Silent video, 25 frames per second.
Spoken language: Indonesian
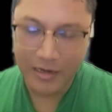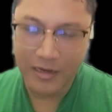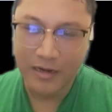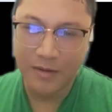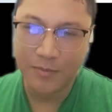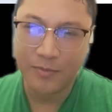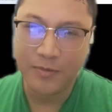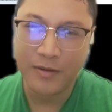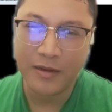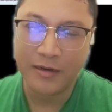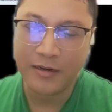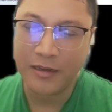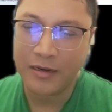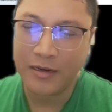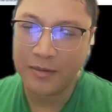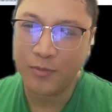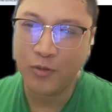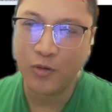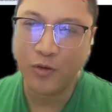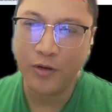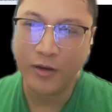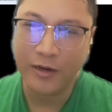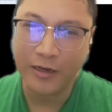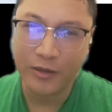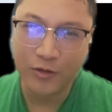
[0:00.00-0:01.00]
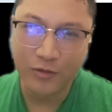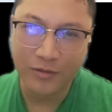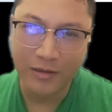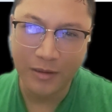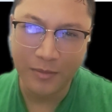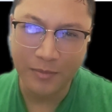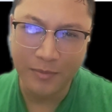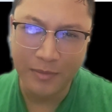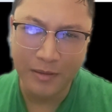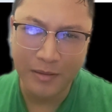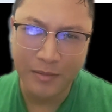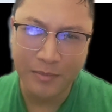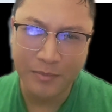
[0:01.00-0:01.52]
kelebihan dari buku ini
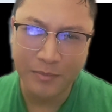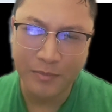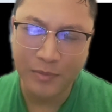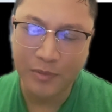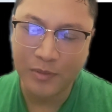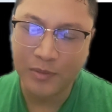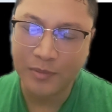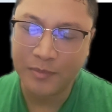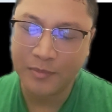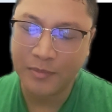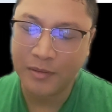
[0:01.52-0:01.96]
sudah me, me,